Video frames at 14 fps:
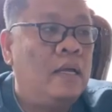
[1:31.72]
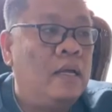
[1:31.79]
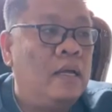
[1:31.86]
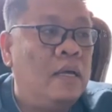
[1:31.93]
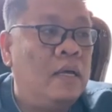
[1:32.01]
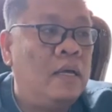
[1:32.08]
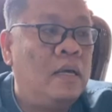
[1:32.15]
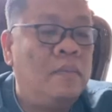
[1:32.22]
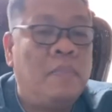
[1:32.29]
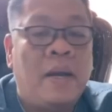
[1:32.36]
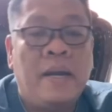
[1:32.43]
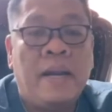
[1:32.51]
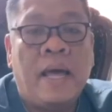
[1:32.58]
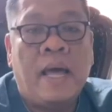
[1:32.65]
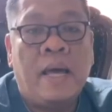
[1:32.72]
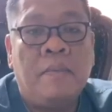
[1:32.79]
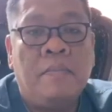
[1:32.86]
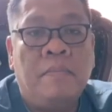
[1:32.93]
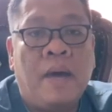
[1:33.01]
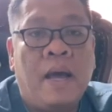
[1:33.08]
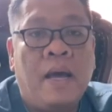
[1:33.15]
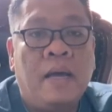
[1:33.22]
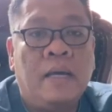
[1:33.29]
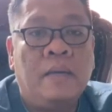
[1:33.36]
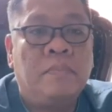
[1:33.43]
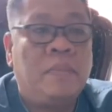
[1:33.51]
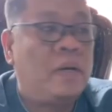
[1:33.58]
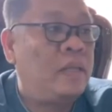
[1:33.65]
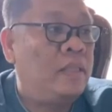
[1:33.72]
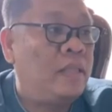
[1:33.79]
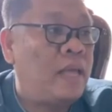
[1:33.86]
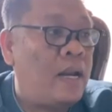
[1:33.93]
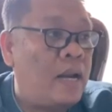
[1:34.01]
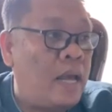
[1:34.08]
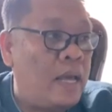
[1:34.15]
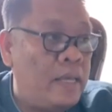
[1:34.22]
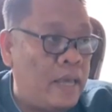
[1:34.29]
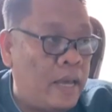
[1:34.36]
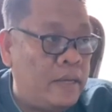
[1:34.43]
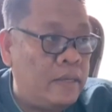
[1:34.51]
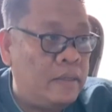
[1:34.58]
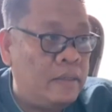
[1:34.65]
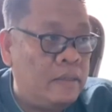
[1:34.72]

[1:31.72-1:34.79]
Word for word: uh, pada Bank perkreditan Rakyat.